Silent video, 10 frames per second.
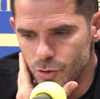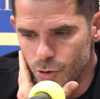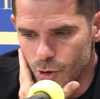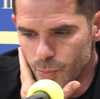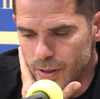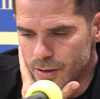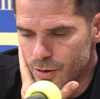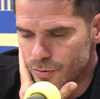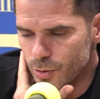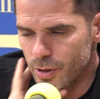Todo
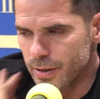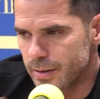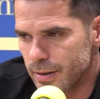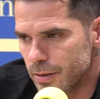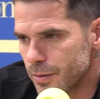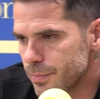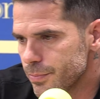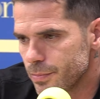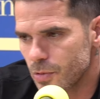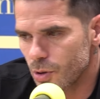partido de fútbol es distinto.
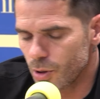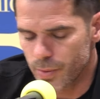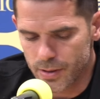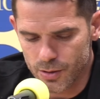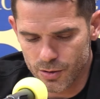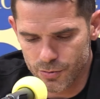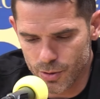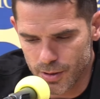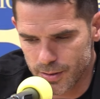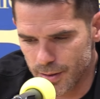Todo partido de
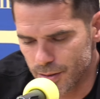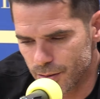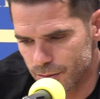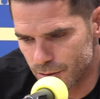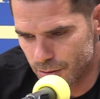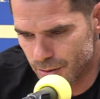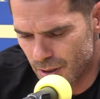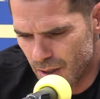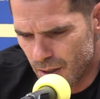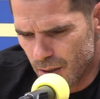fútbol es distinto. Son
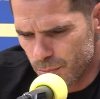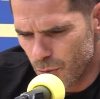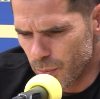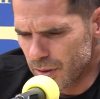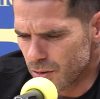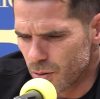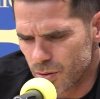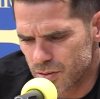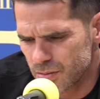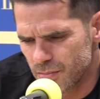
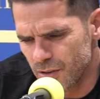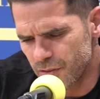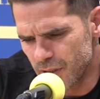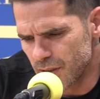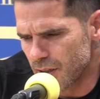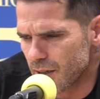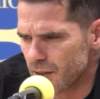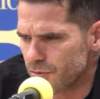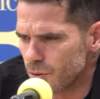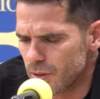momentos diferentes de
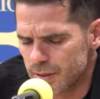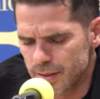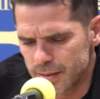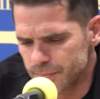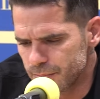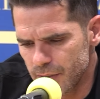cada futbolista.